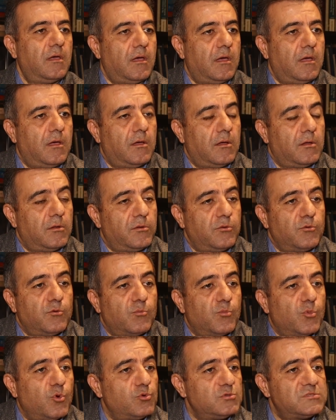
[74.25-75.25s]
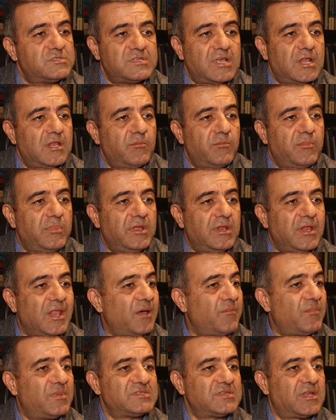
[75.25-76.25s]
آه، نمو سلبي
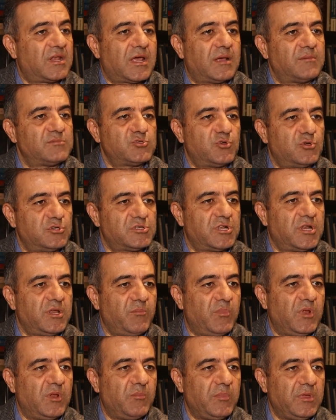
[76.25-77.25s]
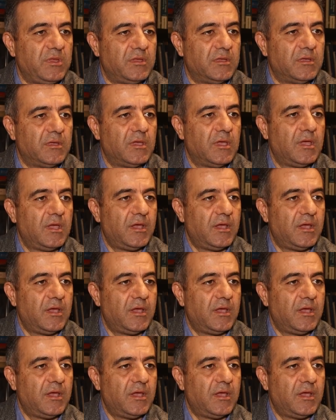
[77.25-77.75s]
لامس الخمسة وعشرين بالمية